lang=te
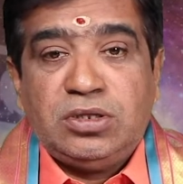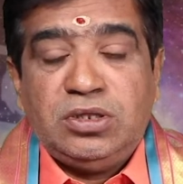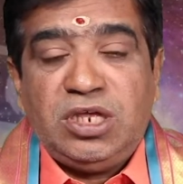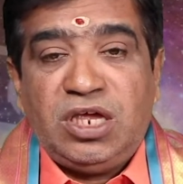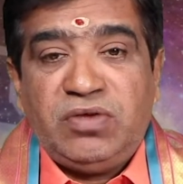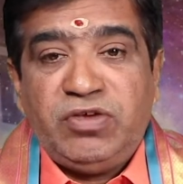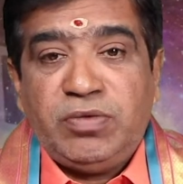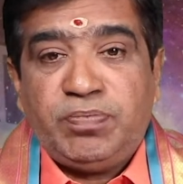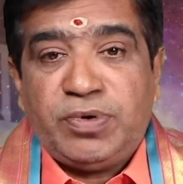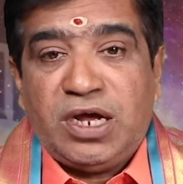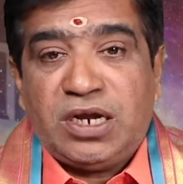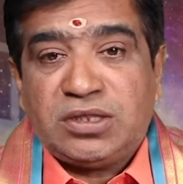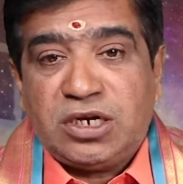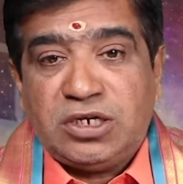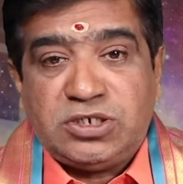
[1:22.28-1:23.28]
దేవి
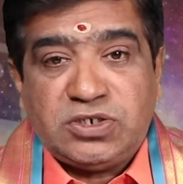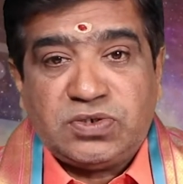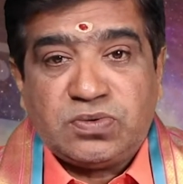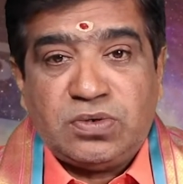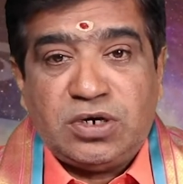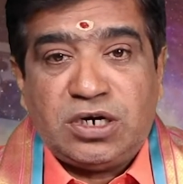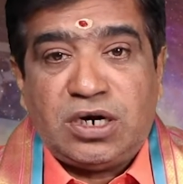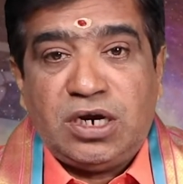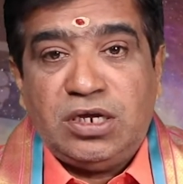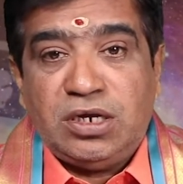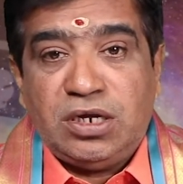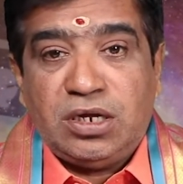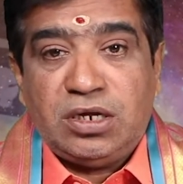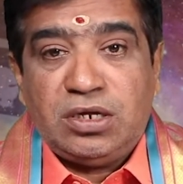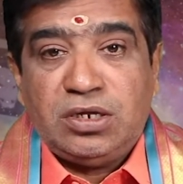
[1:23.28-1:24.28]
ప్రార్థన
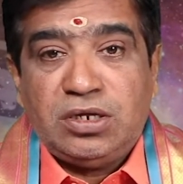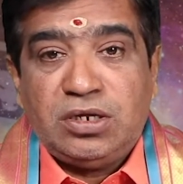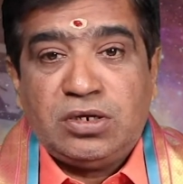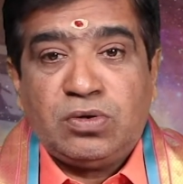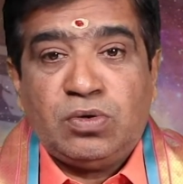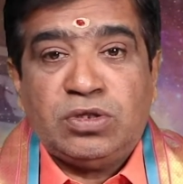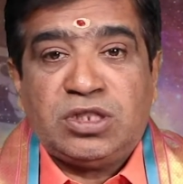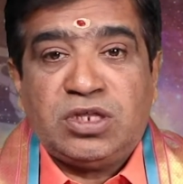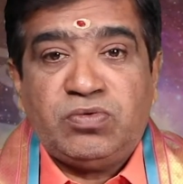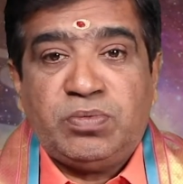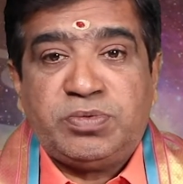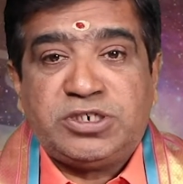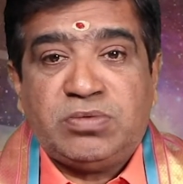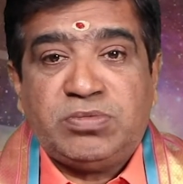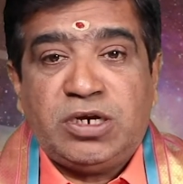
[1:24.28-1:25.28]
చేసుకున్నట్లయినా కొంత
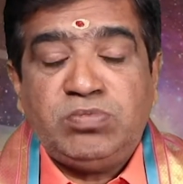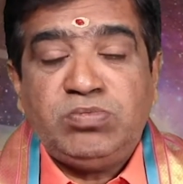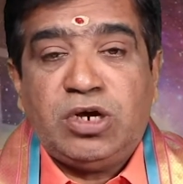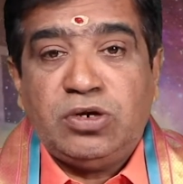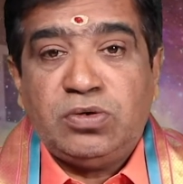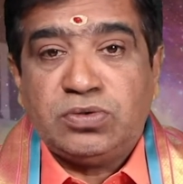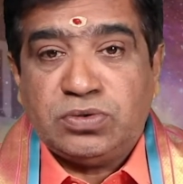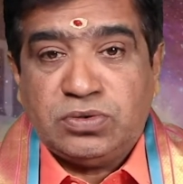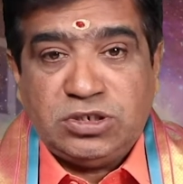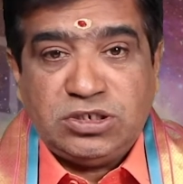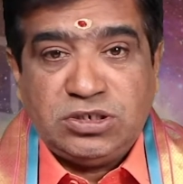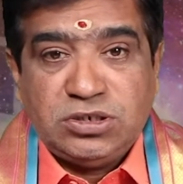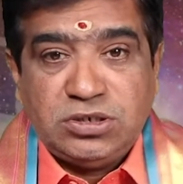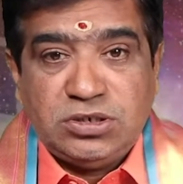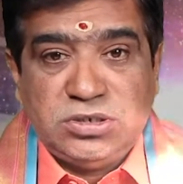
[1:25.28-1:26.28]
ఉపశమనం కలుగుతుంది
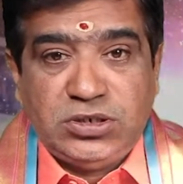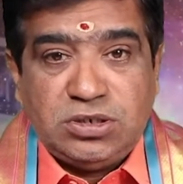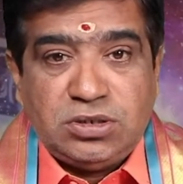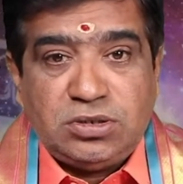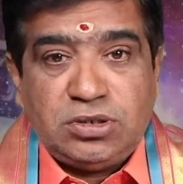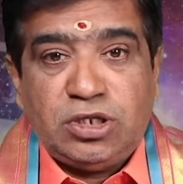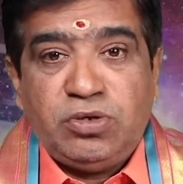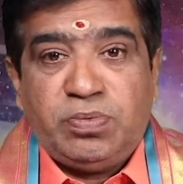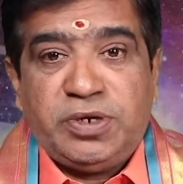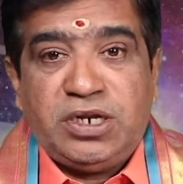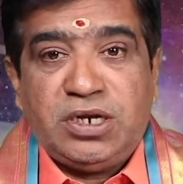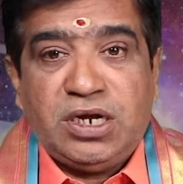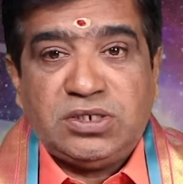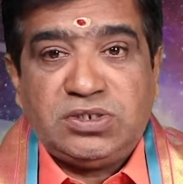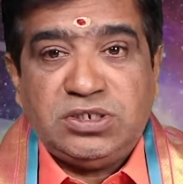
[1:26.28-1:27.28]
తదుపరి
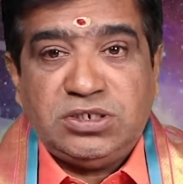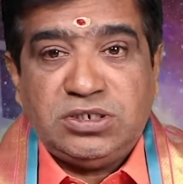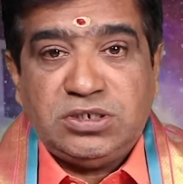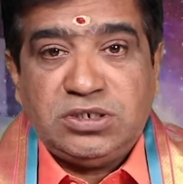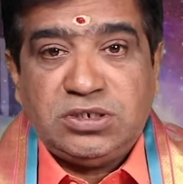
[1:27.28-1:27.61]
రాశి